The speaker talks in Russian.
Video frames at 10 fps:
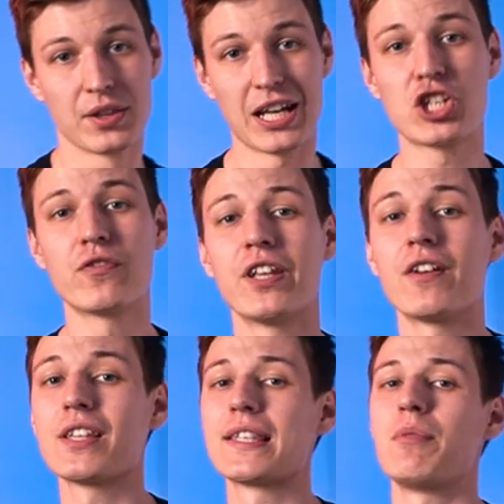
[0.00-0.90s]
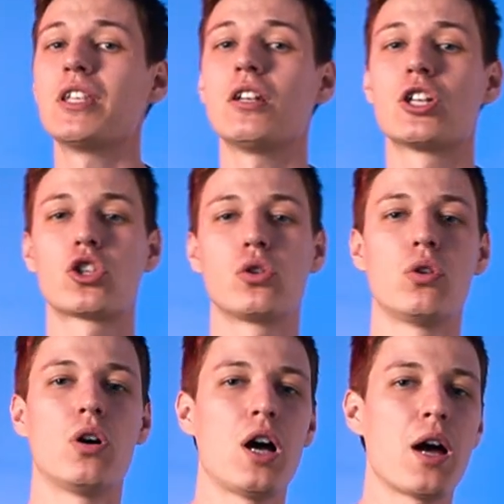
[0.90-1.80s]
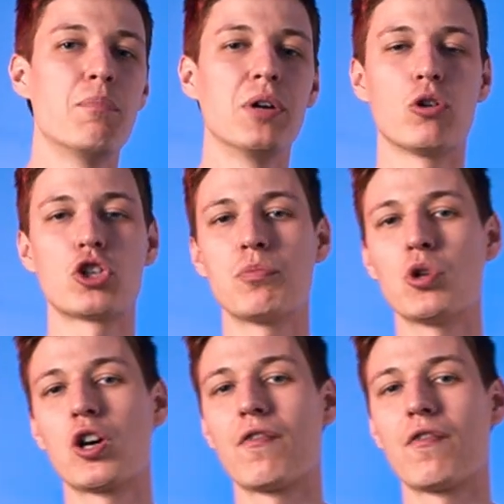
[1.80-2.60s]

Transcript: Также вы, наверное, заметили, что было очень много